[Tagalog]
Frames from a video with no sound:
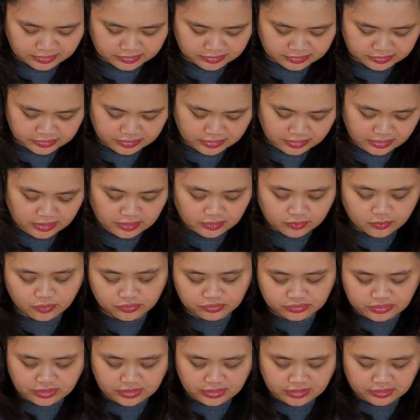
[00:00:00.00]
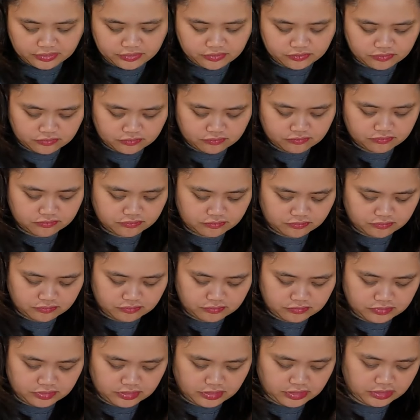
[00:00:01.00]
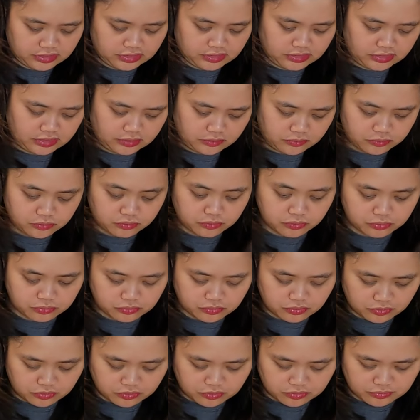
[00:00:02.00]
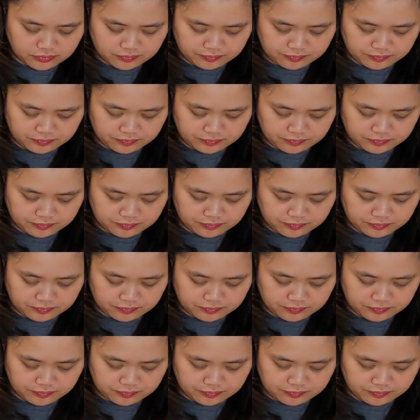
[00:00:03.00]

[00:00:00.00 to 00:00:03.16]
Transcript: lang, konti lang yung nibuto ko.